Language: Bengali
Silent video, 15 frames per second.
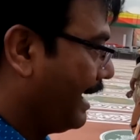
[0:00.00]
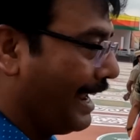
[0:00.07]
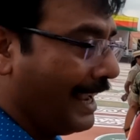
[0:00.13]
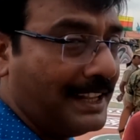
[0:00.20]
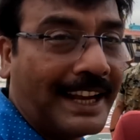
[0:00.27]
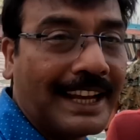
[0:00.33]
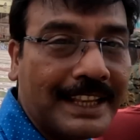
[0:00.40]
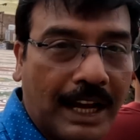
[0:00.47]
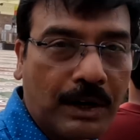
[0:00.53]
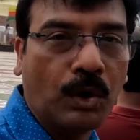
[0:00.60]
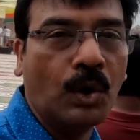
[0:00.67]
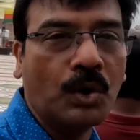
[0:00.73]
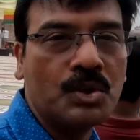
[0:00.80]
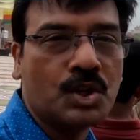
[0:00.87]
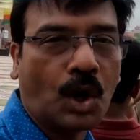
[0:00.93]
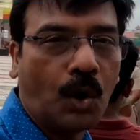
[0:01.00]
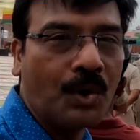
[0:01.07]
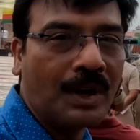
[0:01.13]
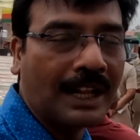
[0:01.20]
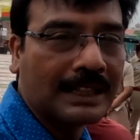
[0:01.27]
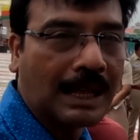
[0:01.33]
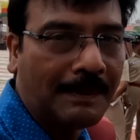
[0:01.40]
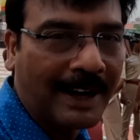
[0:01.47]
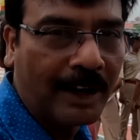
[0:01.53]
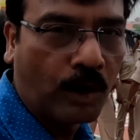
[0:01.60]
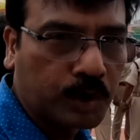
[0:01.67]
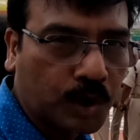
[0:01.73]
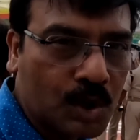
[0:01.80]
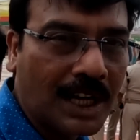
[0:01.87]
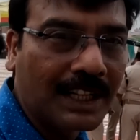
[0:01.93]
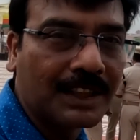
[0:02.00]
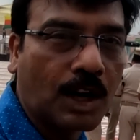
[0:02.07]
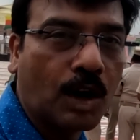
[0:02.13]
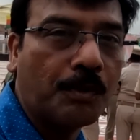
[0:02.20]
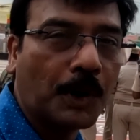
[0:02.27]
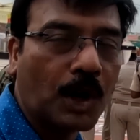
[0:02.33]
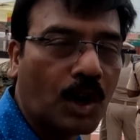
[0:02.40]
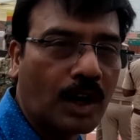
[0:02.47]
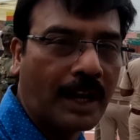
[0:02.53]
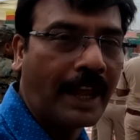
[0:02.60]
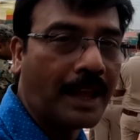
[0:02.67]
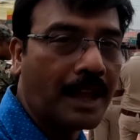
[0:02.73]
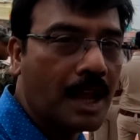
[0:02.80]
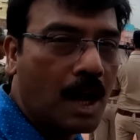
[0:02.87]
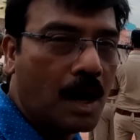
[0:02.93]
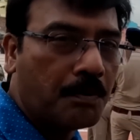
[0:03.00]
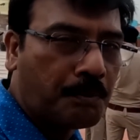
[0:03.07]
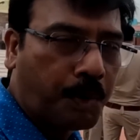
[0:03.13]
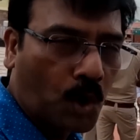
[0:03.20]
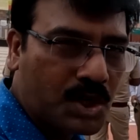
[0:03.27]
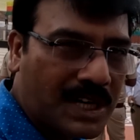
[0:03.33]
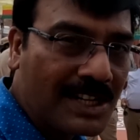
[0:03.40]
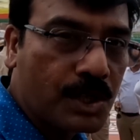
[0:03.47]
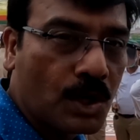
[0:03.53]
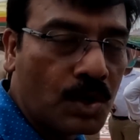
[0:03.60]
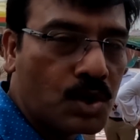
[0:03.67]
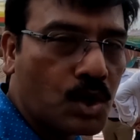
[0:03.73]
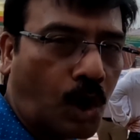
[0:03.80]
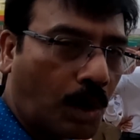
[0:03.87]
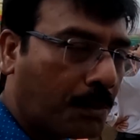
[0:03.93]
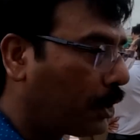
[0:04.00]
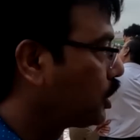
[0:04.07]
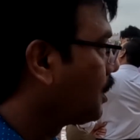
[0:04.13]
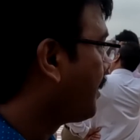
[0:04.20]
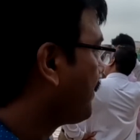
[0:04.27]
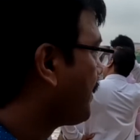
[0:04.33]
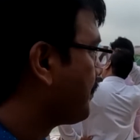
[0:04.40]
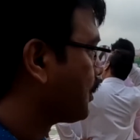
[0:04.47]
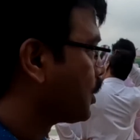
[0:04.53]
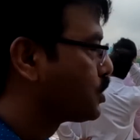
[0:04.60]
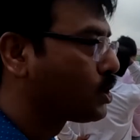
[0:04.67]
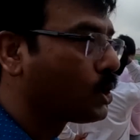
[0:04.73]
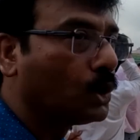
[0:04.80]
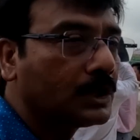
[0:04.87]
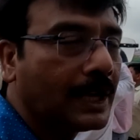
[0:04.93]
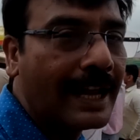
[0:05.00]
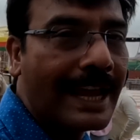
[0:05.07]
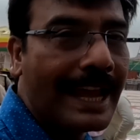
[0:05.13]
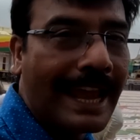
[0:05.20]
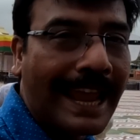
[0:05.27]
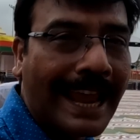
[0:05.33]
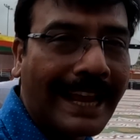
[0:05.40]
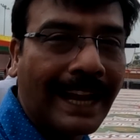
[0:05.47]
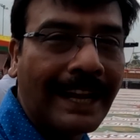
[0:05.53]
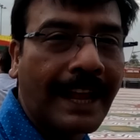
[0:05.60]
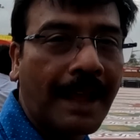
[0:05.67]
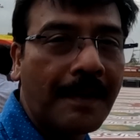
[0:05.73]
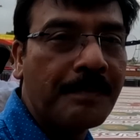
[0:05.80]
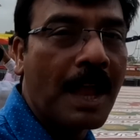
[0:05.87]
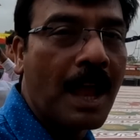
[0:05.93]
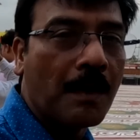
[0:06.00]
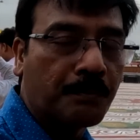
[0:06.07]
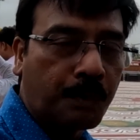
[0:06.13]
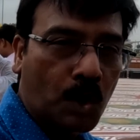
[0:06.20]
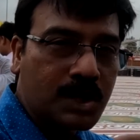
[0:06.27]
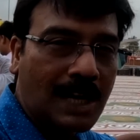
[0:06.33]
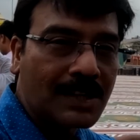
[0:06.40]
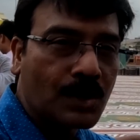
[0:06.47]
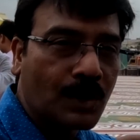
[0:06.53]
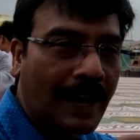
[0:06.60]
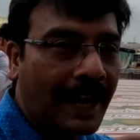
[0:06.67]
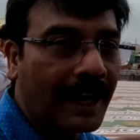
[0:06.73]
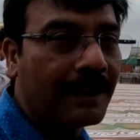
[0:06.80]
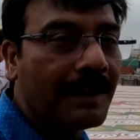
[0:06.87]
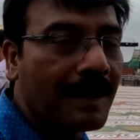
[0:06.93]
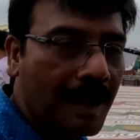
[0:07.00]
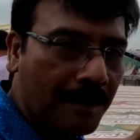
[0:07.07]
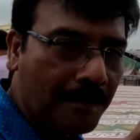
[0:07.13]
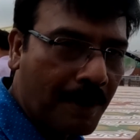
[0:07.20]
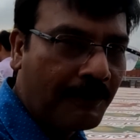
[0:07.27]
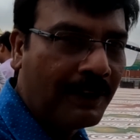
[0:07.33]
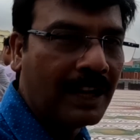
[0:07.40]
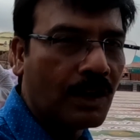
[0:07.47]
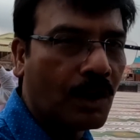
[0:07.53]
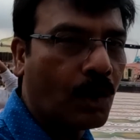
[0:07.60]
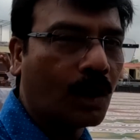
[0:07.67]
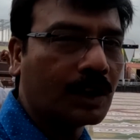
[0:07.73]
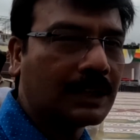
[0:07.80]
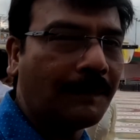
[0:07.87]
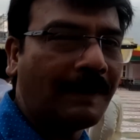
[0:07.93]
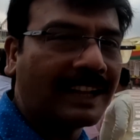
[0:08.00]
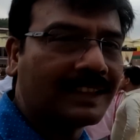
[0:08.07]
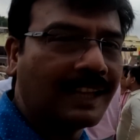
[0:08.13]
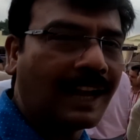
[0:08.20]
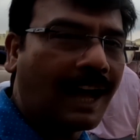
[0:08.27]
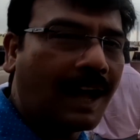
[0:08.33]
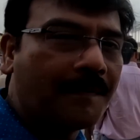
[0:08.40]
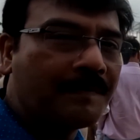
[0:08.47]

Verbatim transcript: এদিকে দেখুন জগন্নাথ দেবের রথযাত্রা উপলক্ষে প্রশাসন সর্বতভাবে প্রস্তুত এখানে প্রশাসনের বিভিন্ন কর্তা ব্যক্তিরা